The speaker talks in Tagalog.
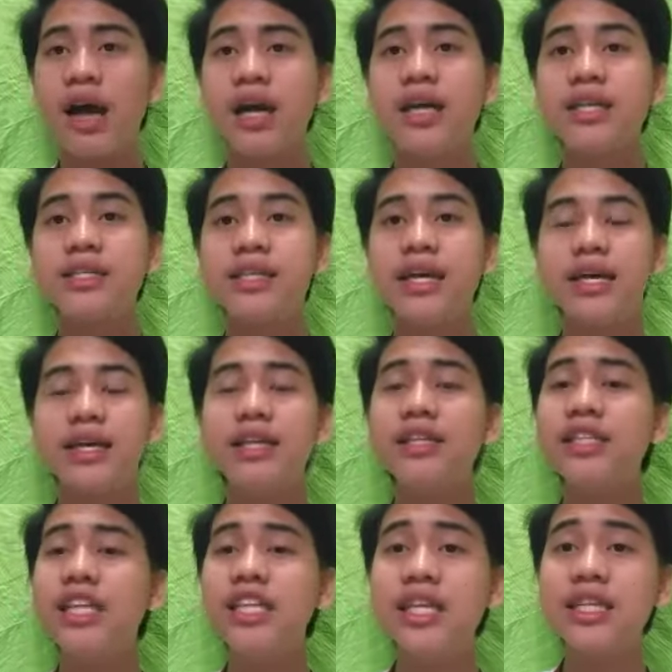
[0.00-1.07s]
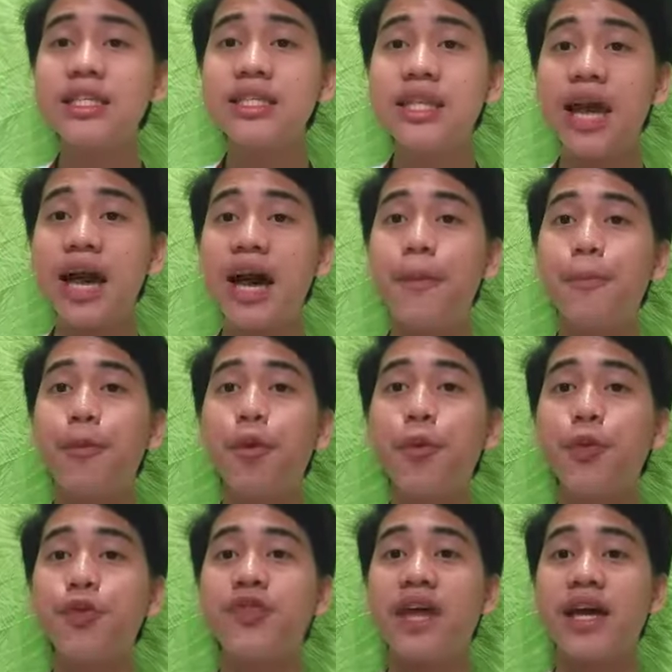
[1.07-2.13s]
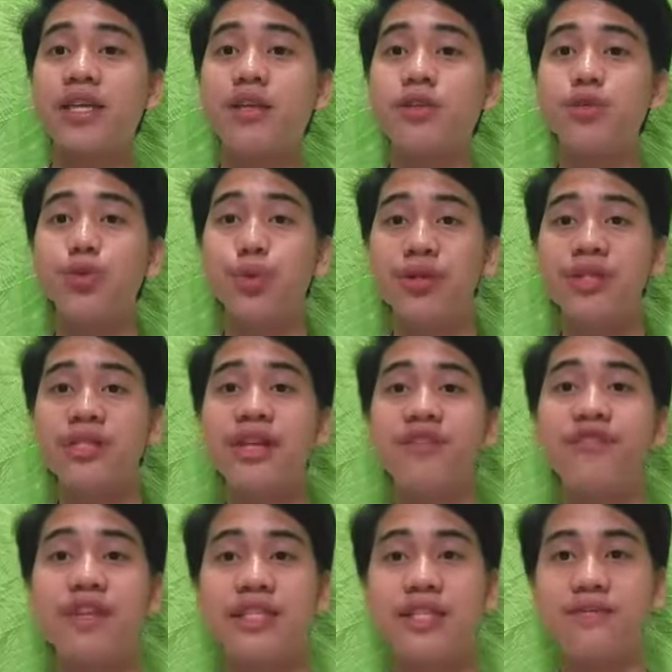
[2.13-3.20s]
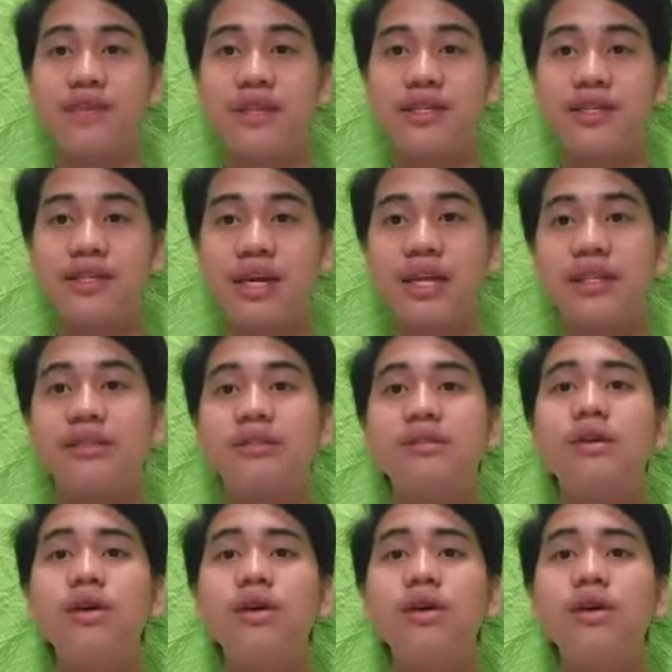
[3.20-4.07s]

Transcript: kasi hindi din sila pupunta dun sa festival site.